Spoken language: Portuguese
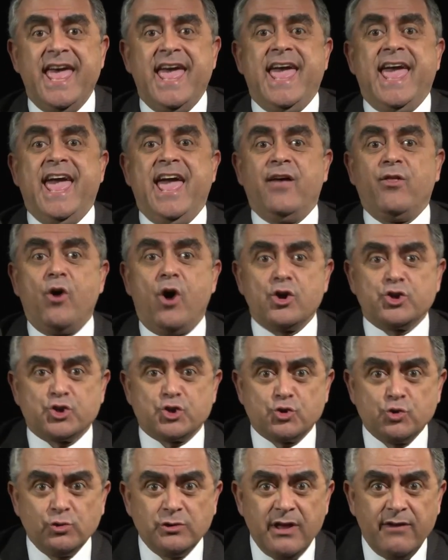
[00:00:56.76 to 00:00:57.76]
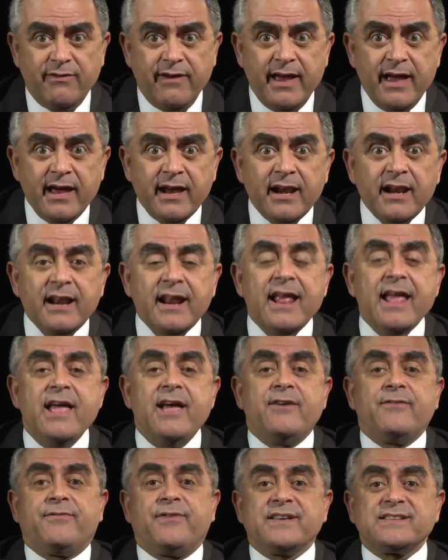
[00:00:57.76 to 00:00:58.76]
É nosso dever
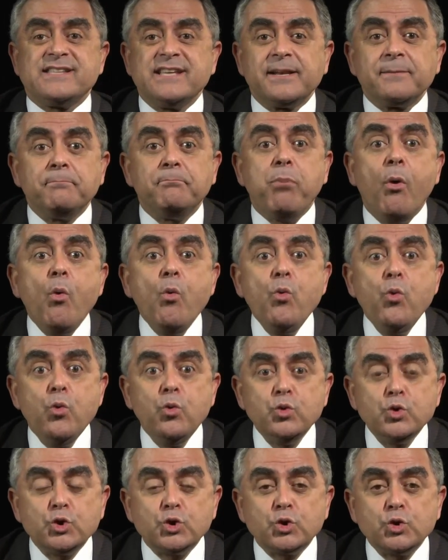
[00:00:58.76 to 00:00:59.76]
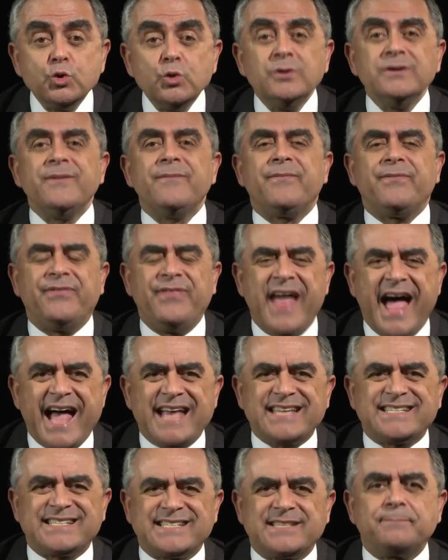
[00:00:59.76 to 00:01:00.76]
fazer bom uso
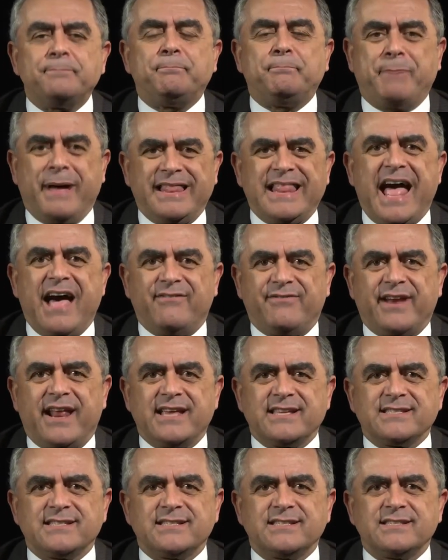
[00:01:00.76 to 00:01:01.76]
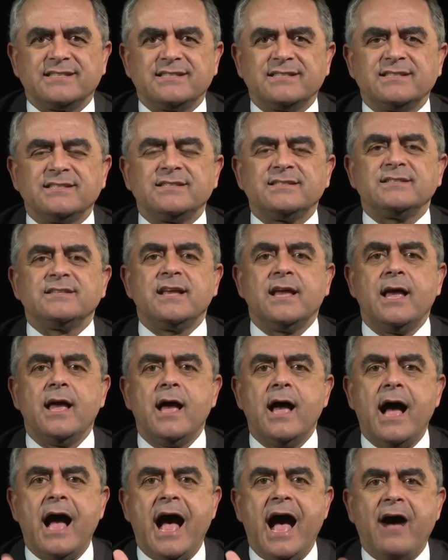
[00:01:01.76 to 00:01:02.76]
das palavras.
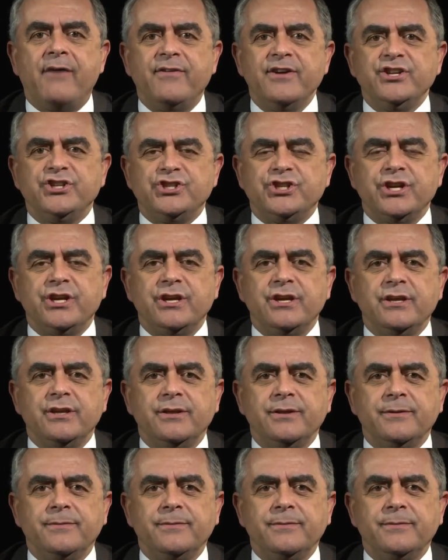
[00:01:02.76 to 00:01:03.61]
Avante!